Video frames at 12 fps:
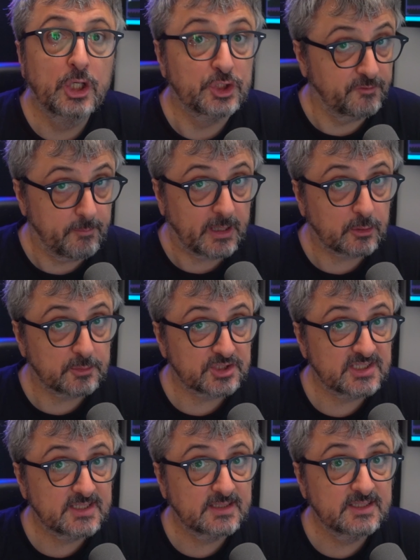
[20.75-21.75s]
Je ne vais pas
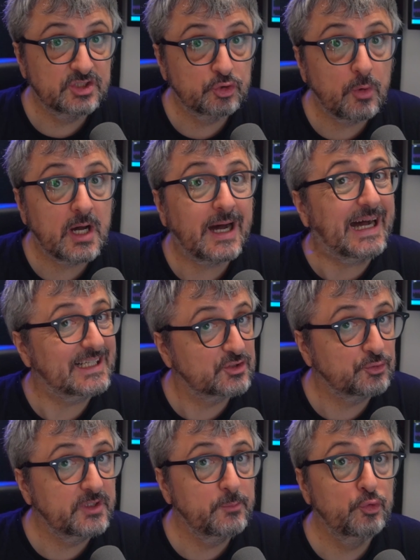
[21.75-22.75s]
commencer cette histoire à
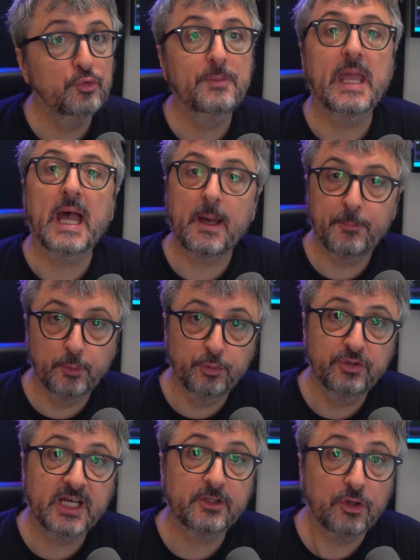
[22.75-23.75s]
son début, mais un peu plus
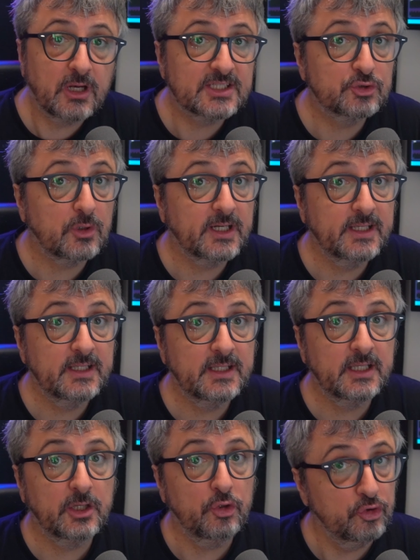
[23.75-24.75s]
tard dans la
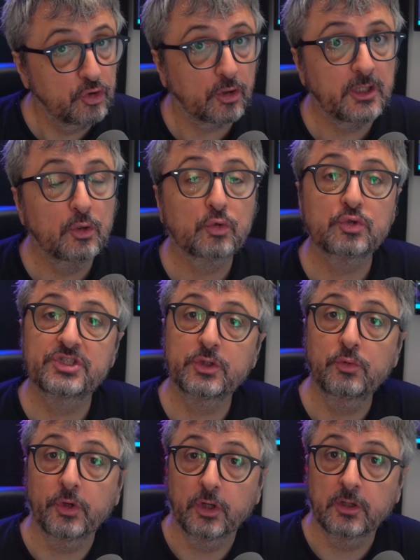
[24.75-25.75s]
soirée, dans les locaux de chez
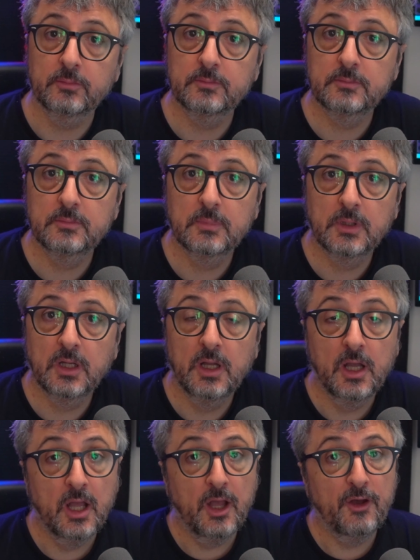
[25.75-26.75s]
Google.
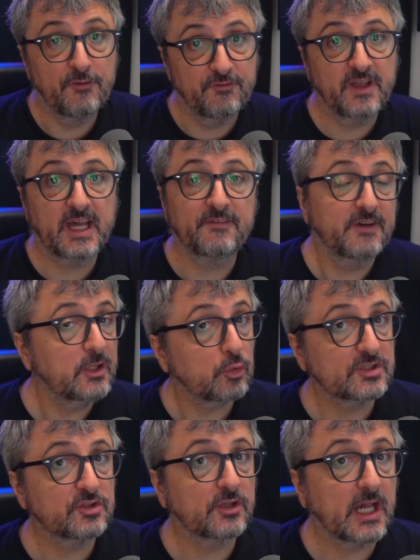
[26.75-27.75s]
Vers
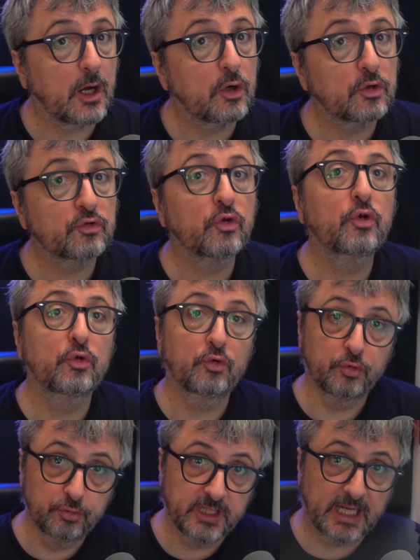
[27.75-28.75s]
23h40,
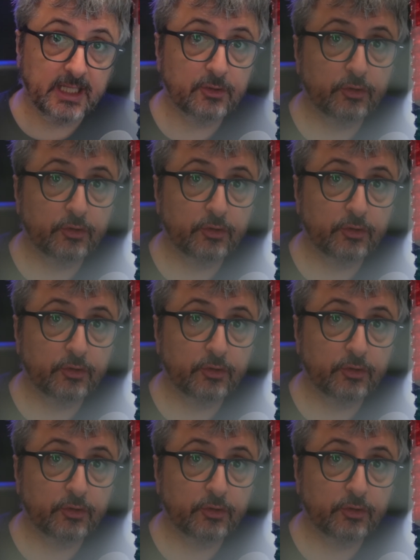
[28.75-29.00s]
une alerte